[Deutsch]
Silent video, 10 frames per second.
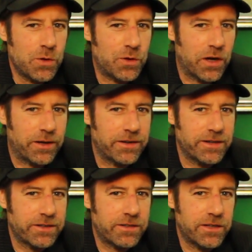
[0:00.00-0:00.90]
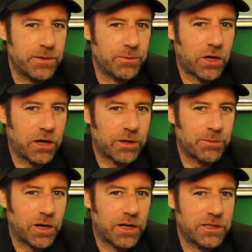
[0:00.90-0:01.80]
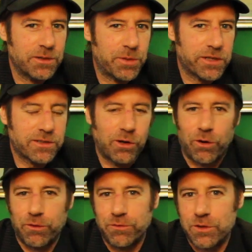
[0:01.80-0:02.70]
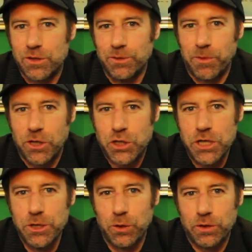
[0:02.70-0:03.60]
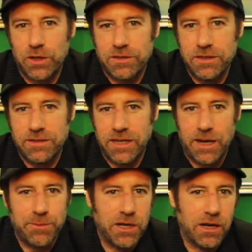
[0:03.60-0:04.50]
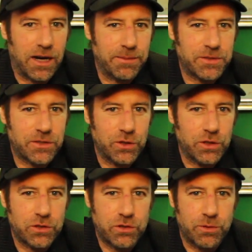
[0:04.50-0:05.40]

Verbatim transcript: denn ich nehme gerade mal die bestlaufendste Maschine und das ist RB Leipzig.